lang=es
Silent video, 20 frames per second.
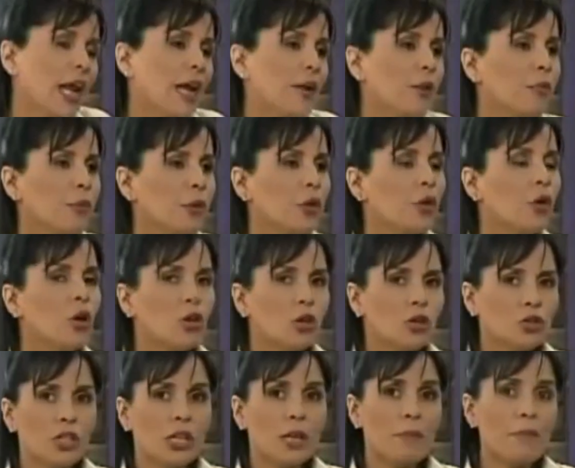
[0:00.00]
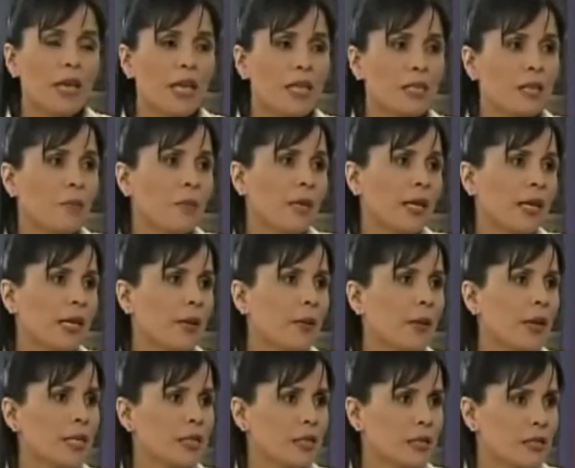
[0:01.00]
pues claro, pero los tres meses para
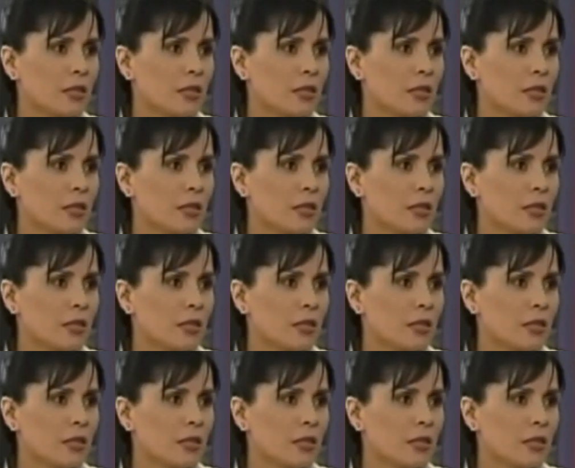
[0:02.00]
que veas